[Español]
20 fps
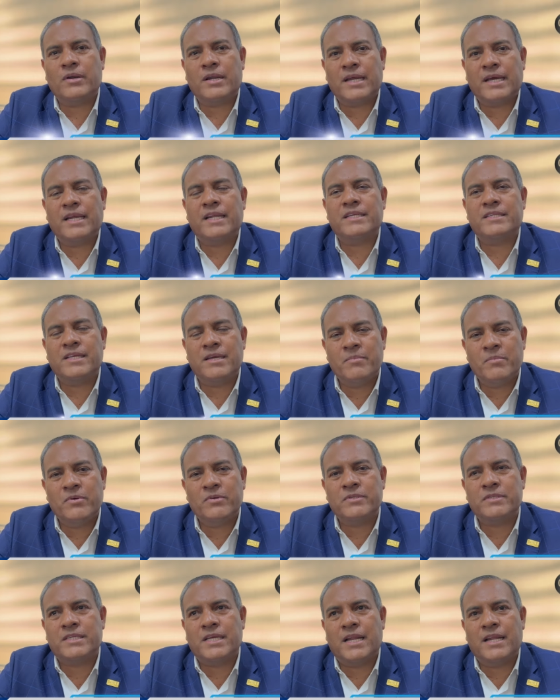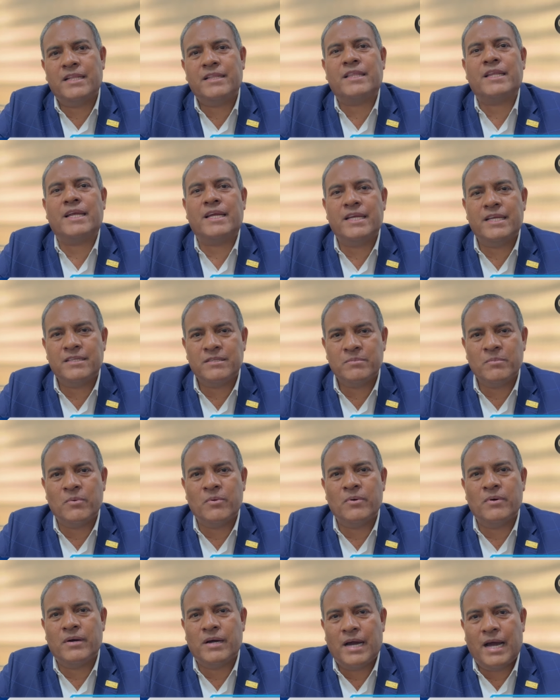regresemos al
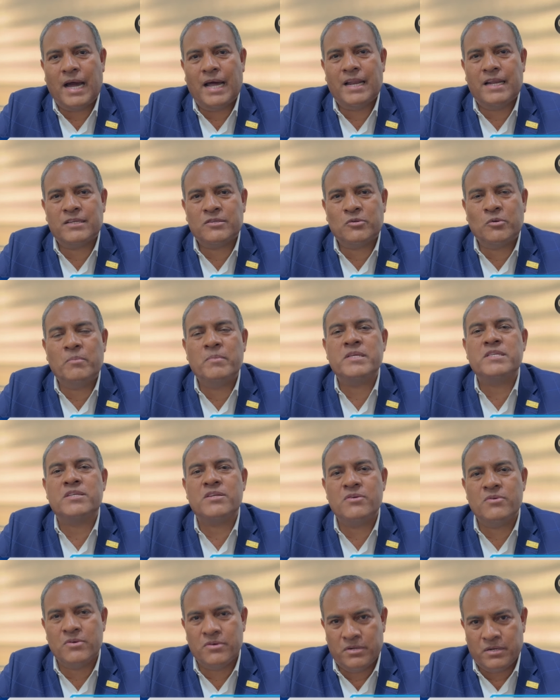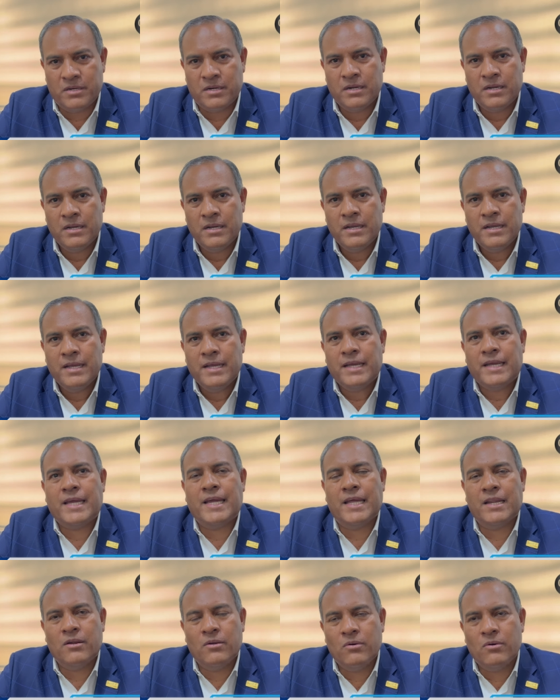entreguismo, a la sumisión,
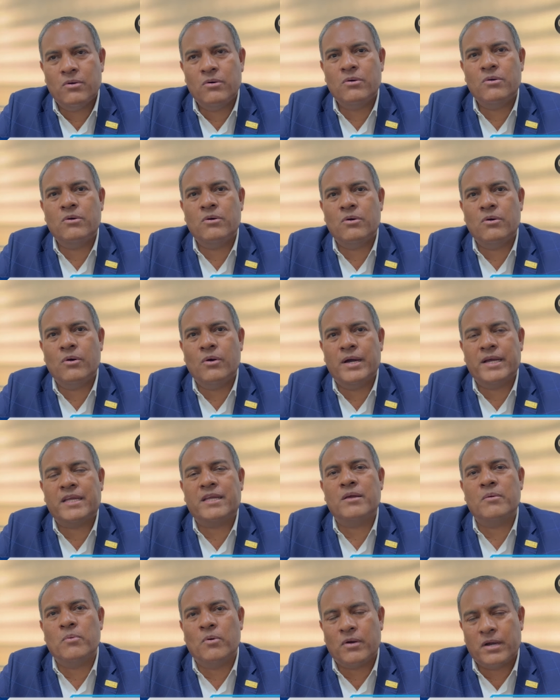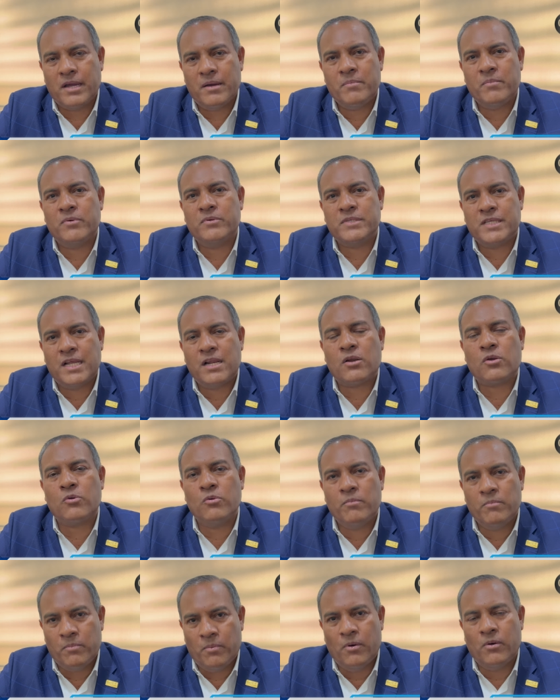que no equivoquemos el
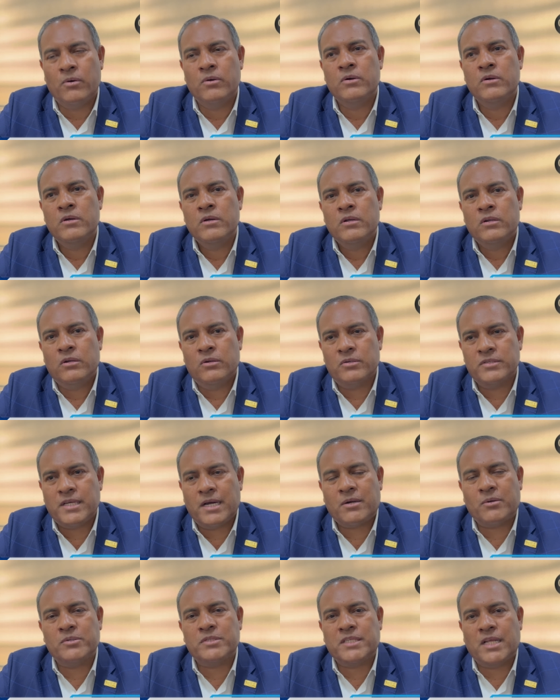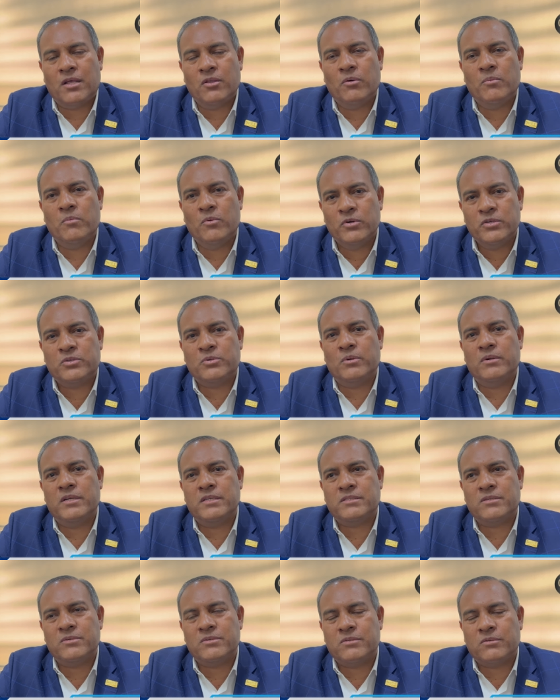rumbo. Nos ha costado mucho en
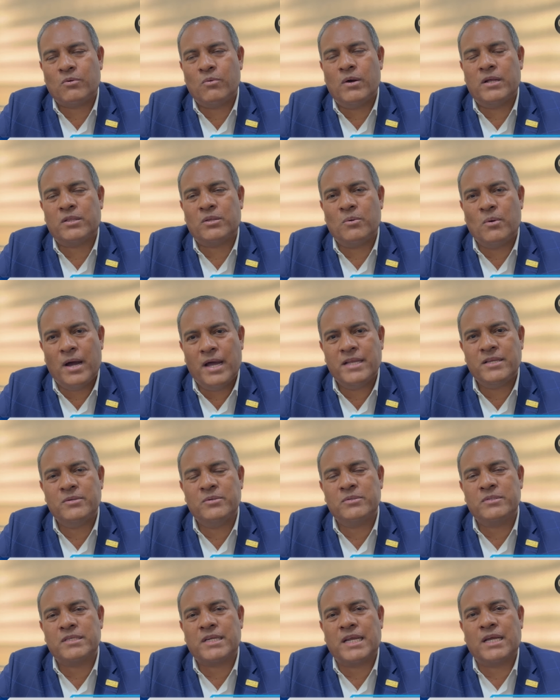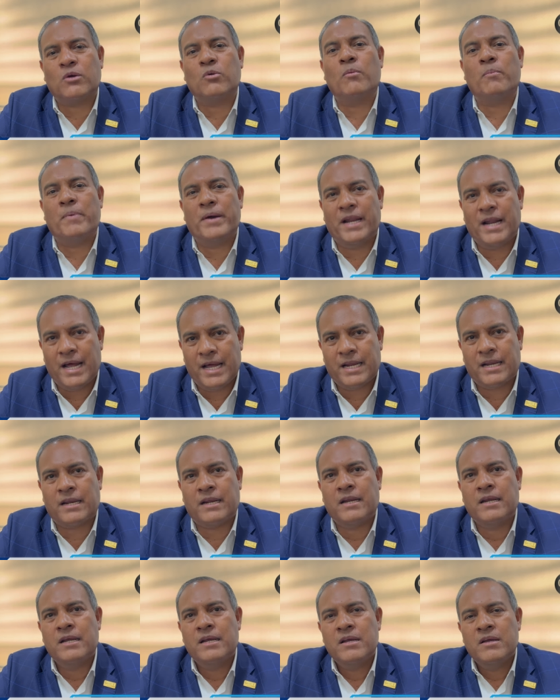estos cuatro años recuperar